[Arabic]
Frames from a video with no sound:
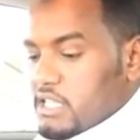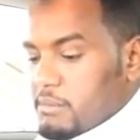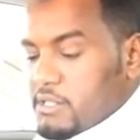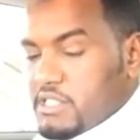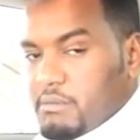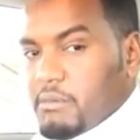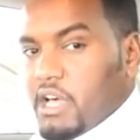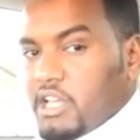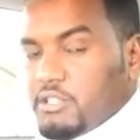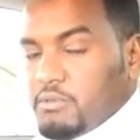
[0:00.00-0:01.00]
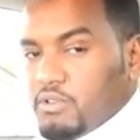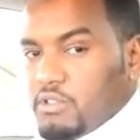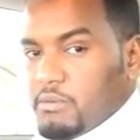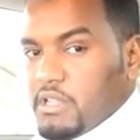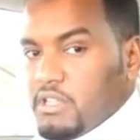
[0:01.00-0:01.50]
8 سماعات
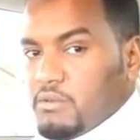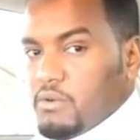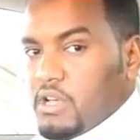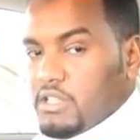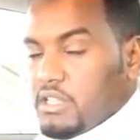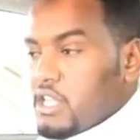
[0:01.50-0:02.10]
180 واط